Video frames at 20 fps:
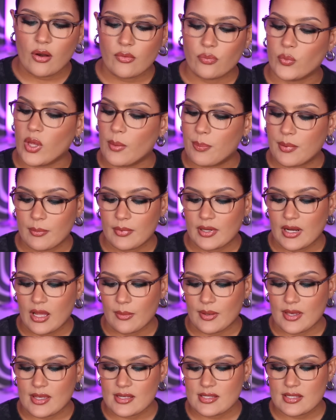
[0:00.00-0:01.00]
No es primera
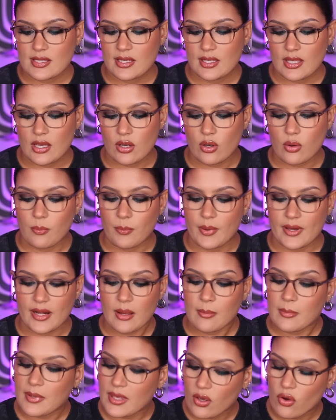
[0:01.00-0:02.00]
vez que
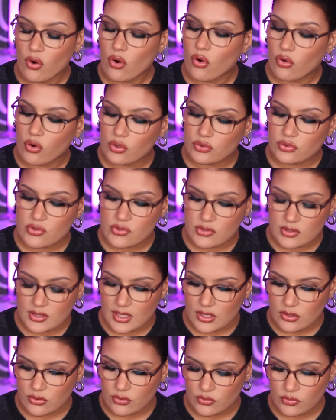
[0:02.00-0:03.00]
compara a mi hijo con otros
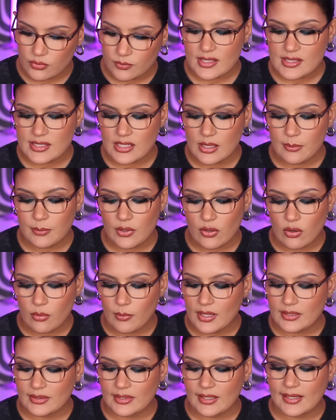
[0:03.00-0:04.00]
niños. Siempre
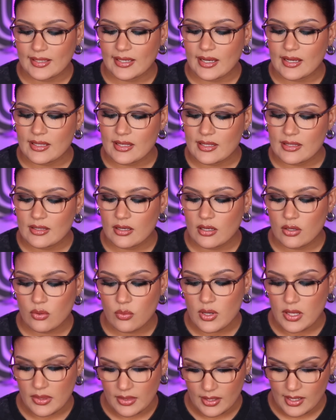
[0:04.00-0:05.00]
comenta que la niña que
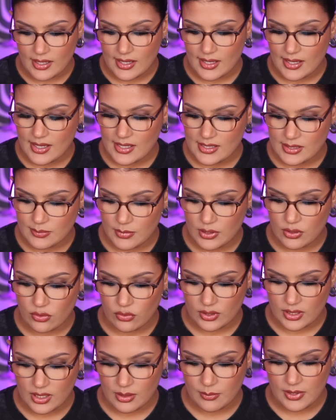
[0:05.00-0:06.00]
cuida es
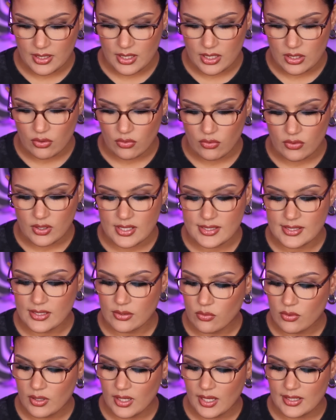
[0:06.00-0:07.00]
menor que mi hijo y
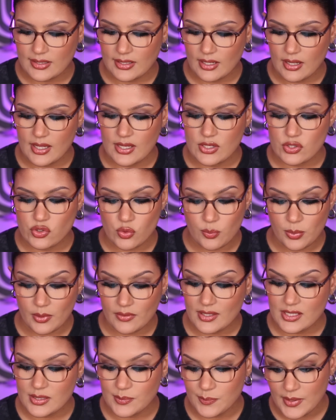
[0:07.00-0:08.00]
según ella es
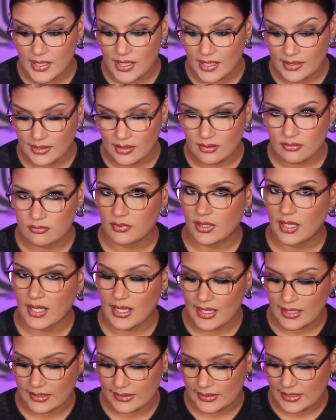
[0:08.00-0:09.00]
súper despierta,
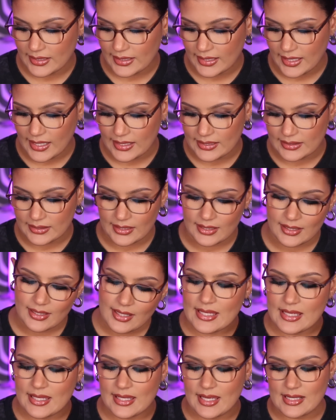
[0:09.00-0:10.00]
inteligente
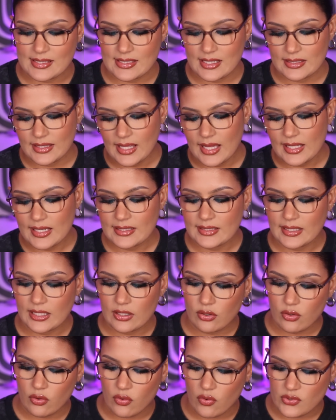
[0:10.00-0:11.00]
y que hace tal y
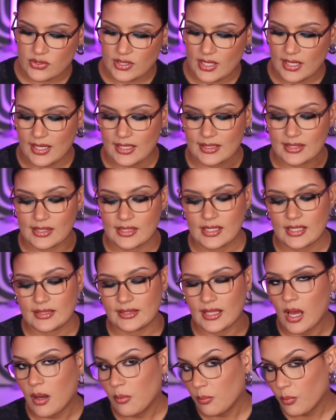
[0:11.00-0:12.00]
tal cosa y que tiene
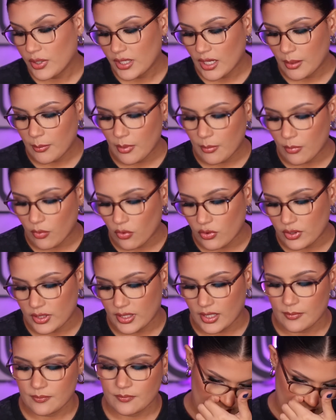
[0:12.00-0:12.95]
tan buena memoria,